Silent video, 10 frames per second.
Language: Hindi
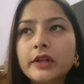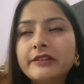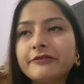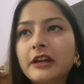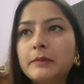
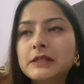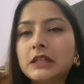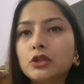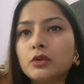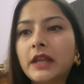लिफ्ट वगैरह मिल
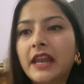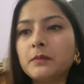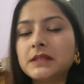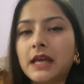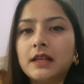जाती तो
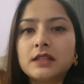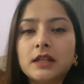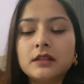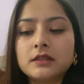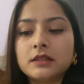डायरेक्ट बाजार आ
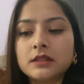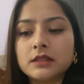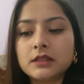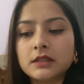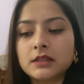जाना
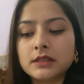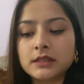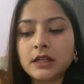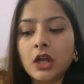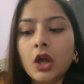
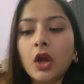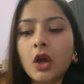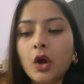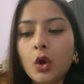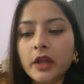ओके
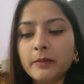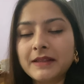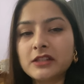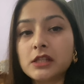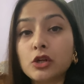ओके okay,
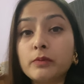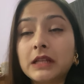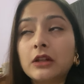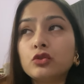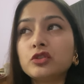मैं चल को
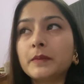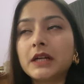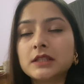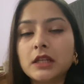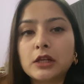बताती हूँ जब मैं
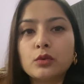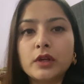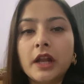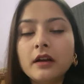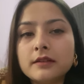घर से
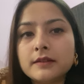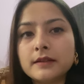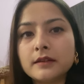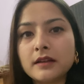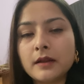निकलूंगी ना
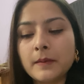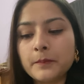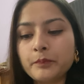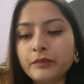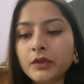
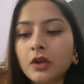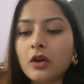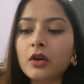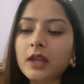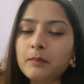
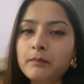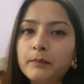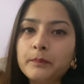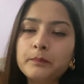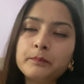ओके ओके
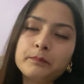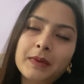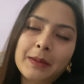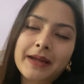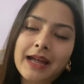
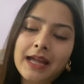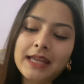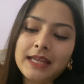बाय बाय